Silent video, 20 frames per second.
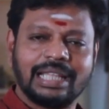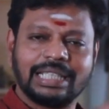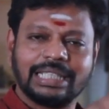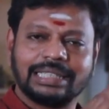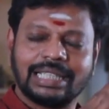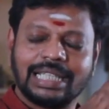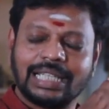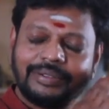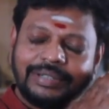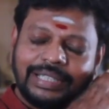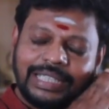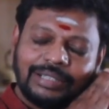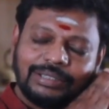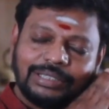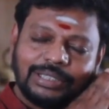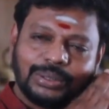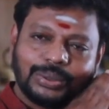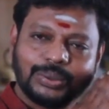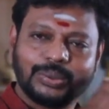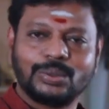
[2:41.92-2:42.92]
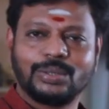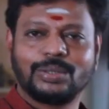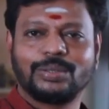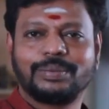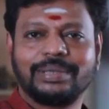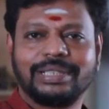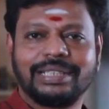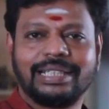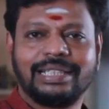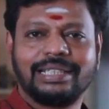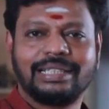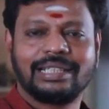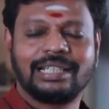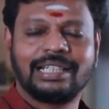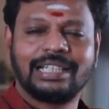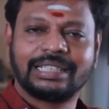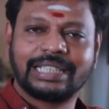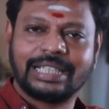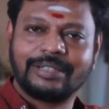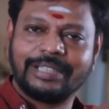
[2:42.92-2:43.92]
அதை தலைவாணியாக வச்சு தூங்கணும் அப்படின்னு
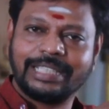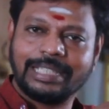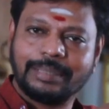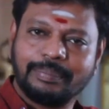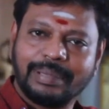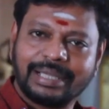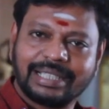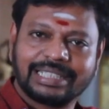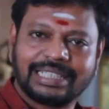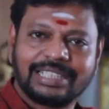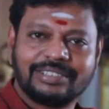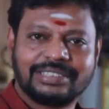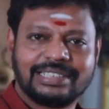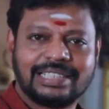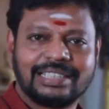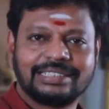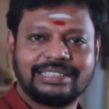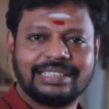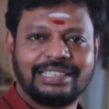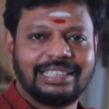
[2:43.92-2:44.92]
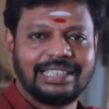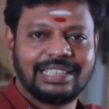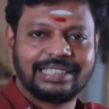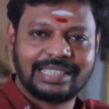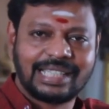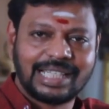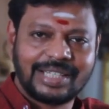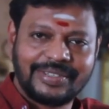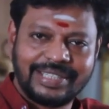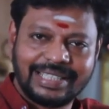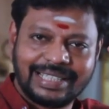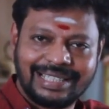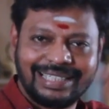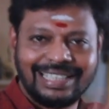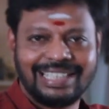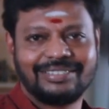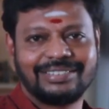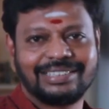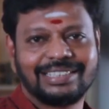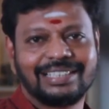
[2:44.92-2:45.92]
கேட்டிங்கன்னா இல்லை தலைவாணிக்கு பக்கத்தில் வச்சாலும் சரி இல்லை தலைவாணிக்கு
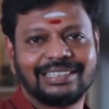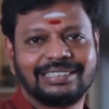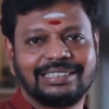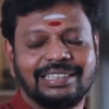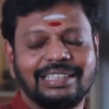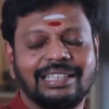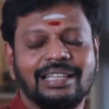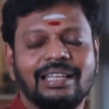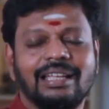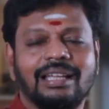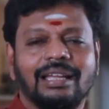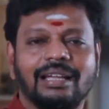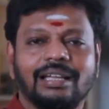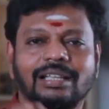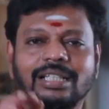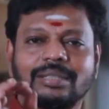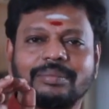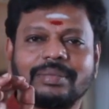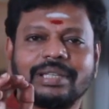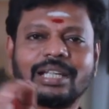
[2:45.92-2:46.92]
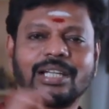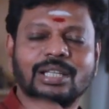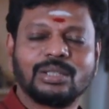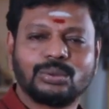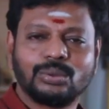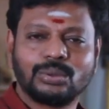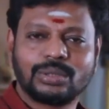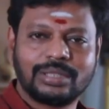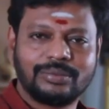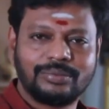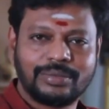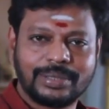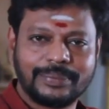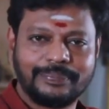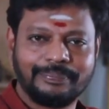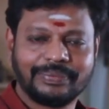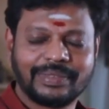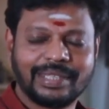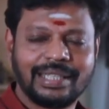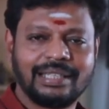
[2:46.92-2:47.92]
அடியில் வச்சாலும் சரி அருமையான தூக்கம்
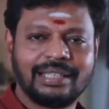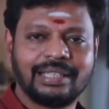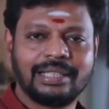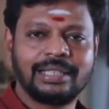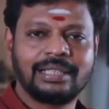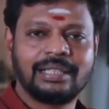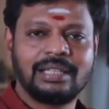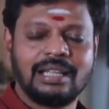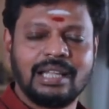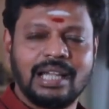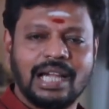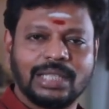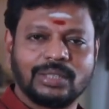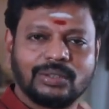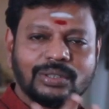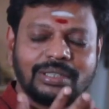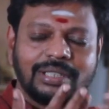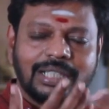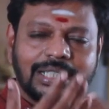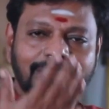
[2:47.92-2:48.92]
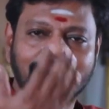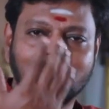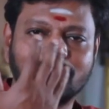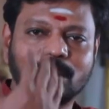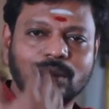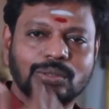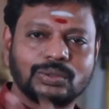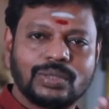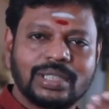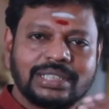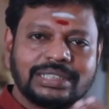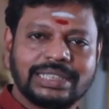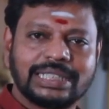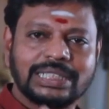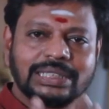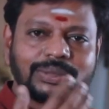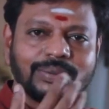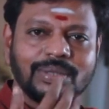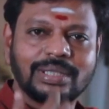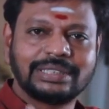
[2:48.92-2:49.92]
வரும் ஏன்னா அதோட நறுமணம் நம்ம
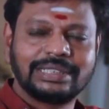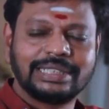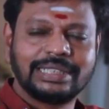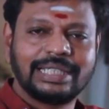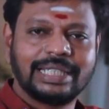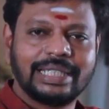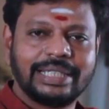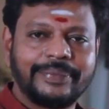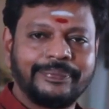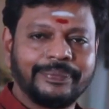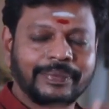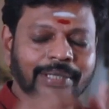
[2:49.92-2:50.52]
சுவாசிக்க சுவாசிக்க